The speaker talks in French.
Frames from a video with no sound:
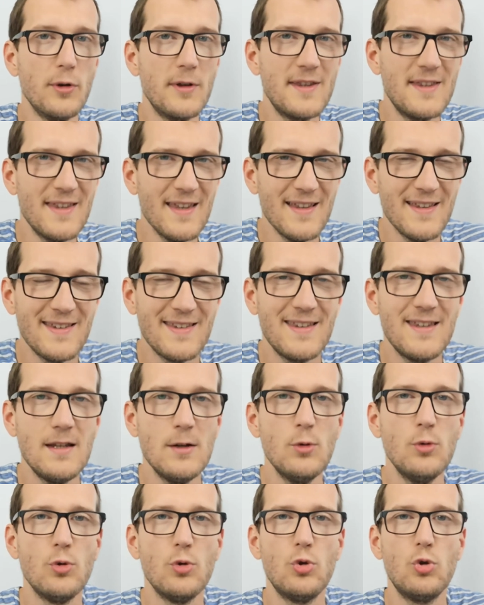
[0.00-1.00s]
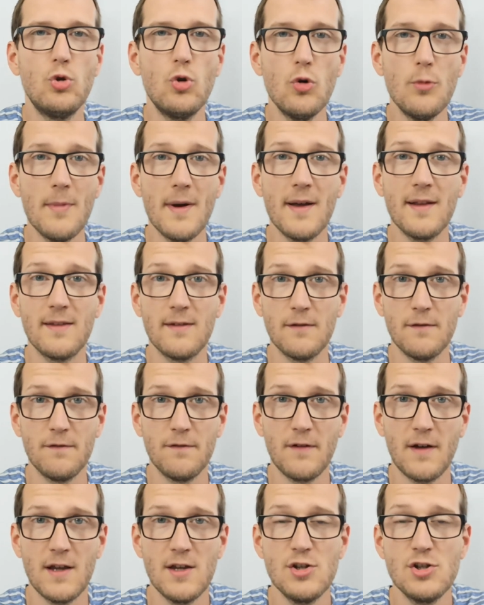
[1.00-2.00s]
15 kg de tomates
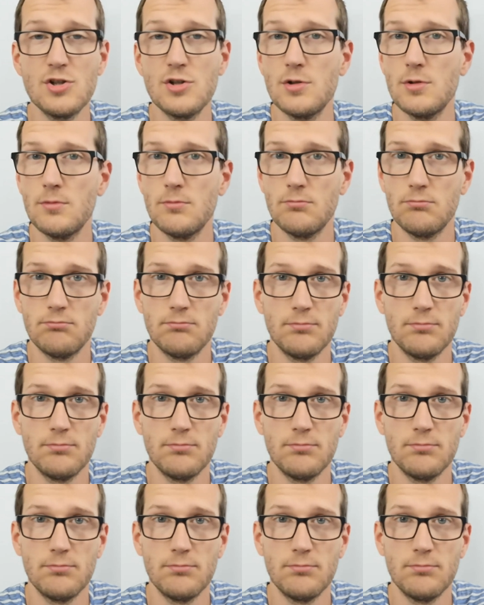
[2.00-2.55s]
fraîches